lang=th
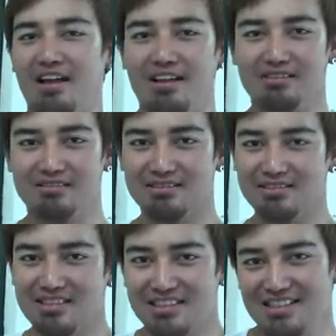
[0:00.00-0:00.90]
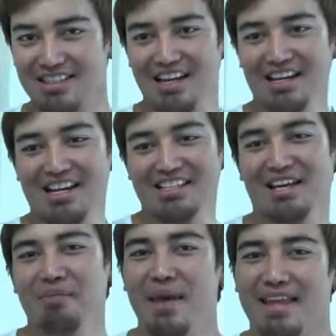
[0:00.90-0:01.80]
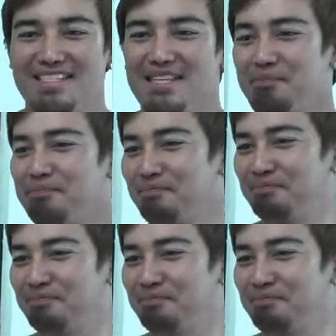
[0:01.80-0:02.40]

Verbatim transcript: กจะเหลือสักแปดสิบ